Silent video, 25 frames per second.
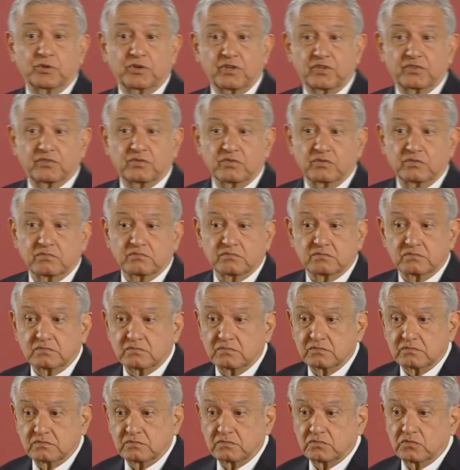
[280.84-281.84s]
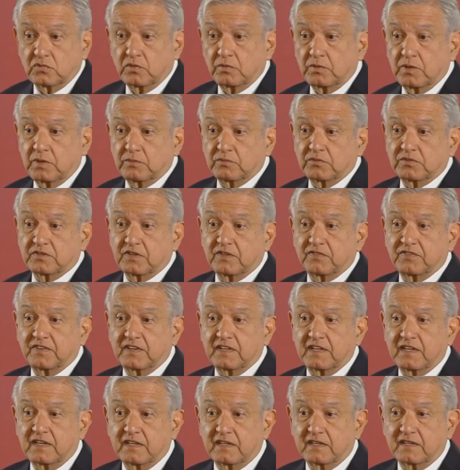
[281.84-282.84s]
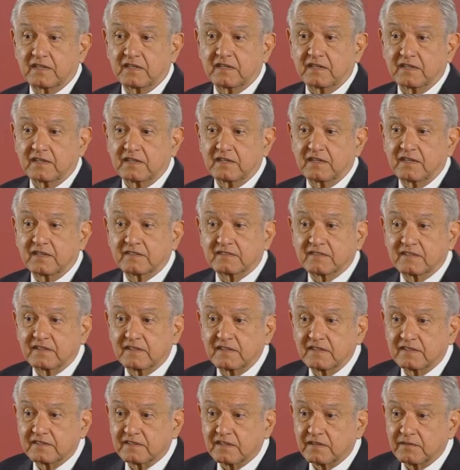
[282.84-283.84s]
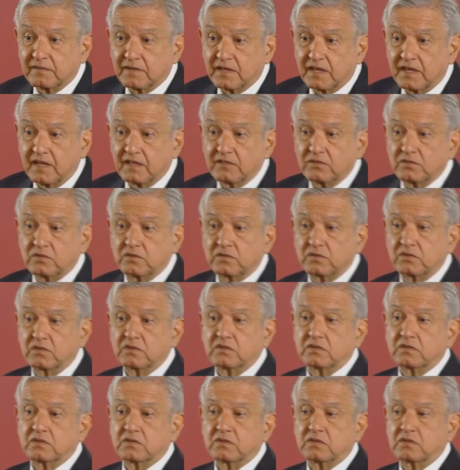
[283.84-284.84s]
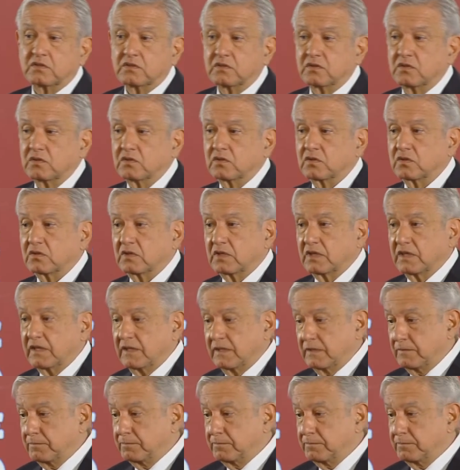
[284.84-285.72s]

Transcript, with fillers: eso no vamos a fallar y a seguir trabajando eh,